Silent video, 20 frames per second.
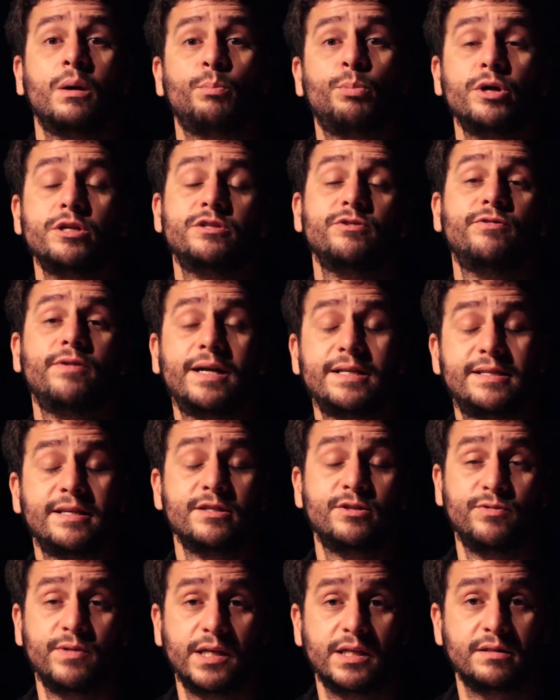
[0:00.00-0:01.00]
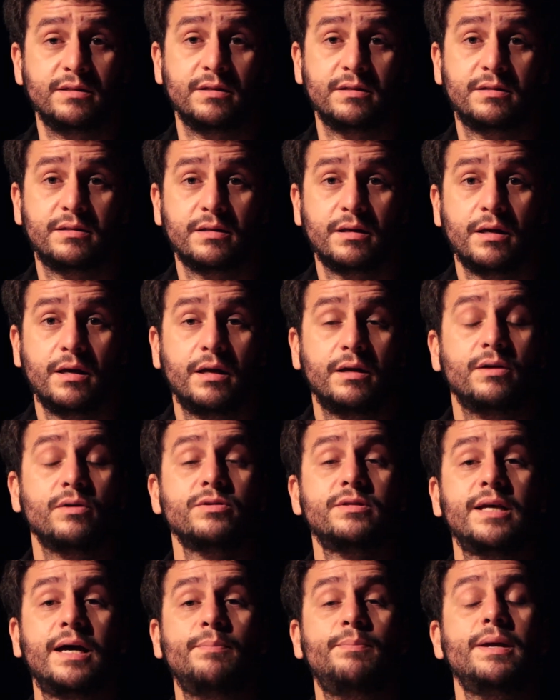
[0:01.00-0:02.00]
Por diversas vezes, não
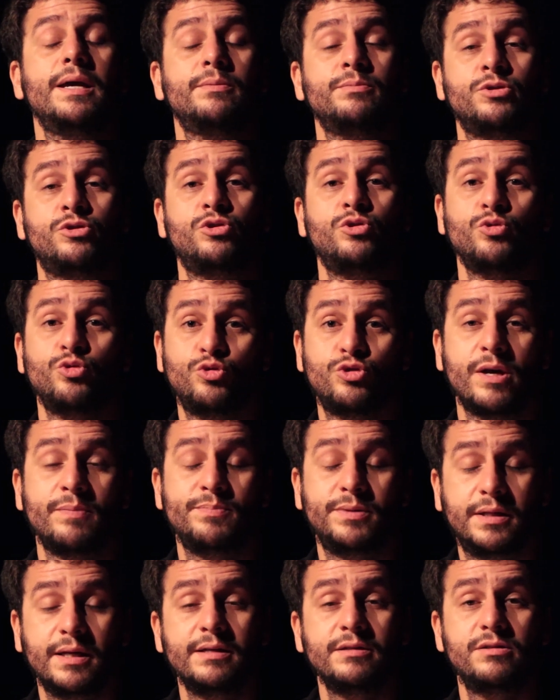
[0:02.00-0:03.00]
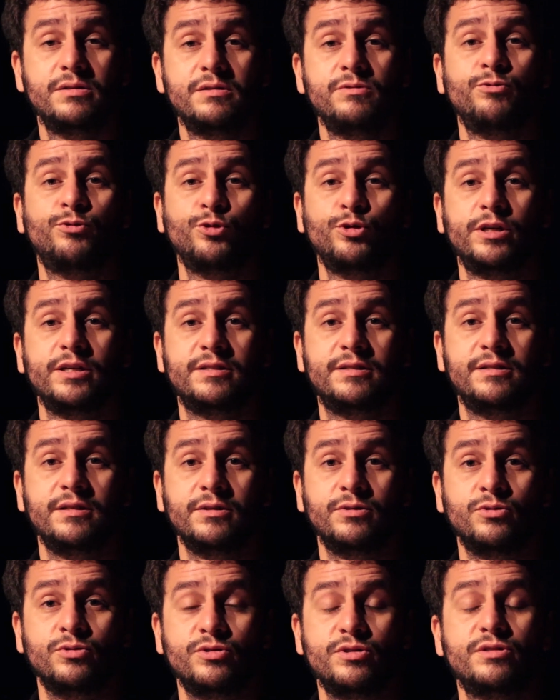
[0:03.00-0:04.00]
sabemos se os habitantes
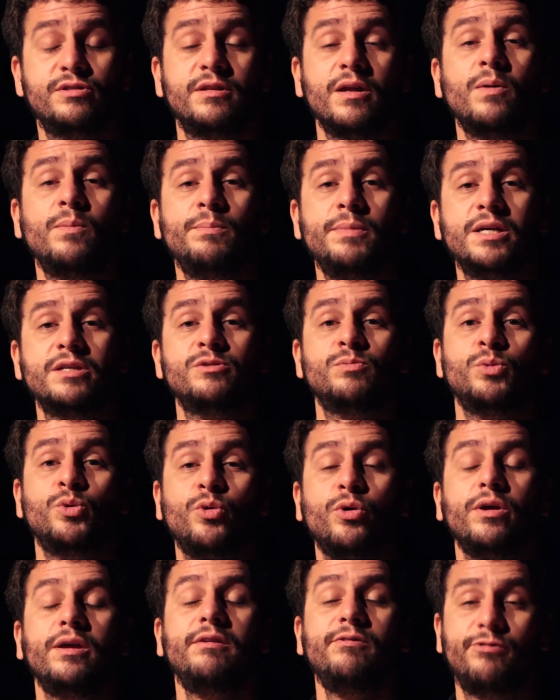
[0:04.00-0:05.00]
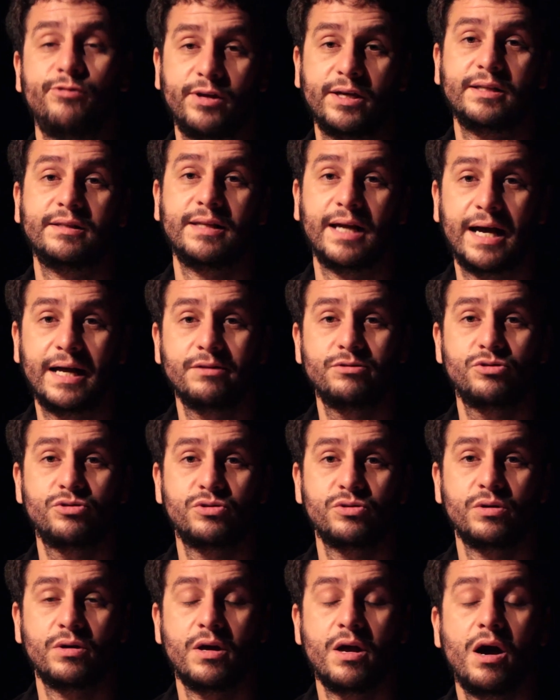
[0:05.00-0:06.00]
enfurecidos estão mesmo
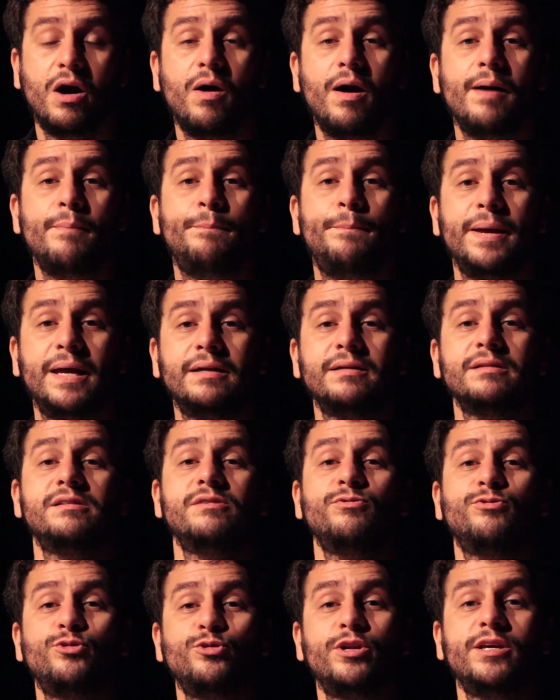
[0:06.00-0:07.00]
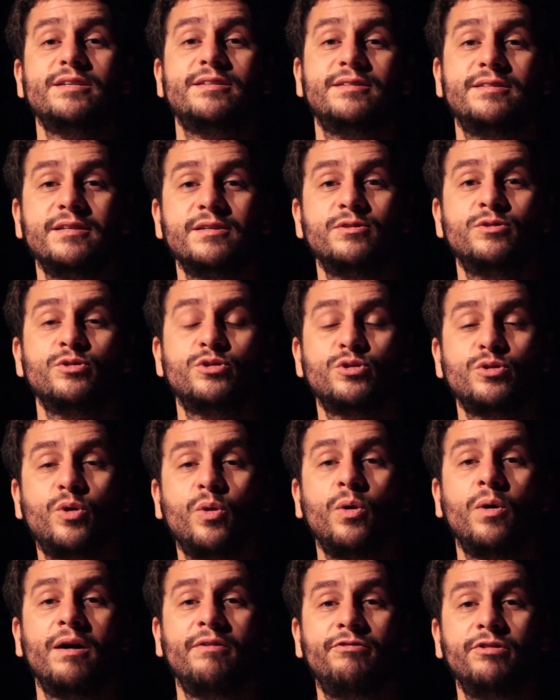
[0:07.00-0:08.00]
infectados ou apenas enfurecidos
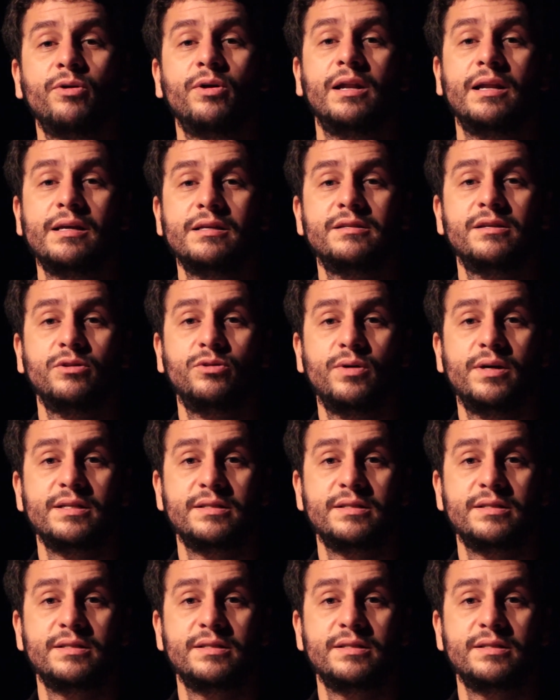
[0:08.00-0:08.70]
com a violência do